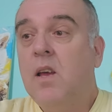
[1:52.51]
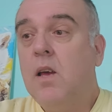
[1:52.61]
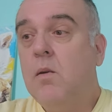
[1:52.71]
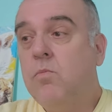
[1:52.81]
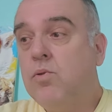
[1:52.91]

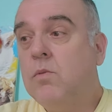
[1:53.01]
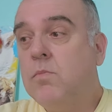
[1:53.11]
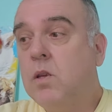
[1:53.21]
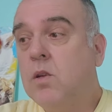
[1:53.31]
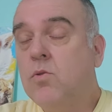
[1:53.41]
э,
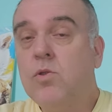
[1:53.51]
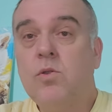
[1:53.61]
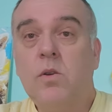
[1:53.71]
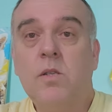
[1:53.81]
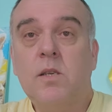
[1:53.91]
будем делать то,
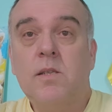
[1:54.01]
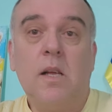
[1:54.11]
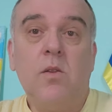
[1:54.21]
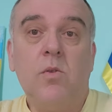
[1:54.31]
что он сказал,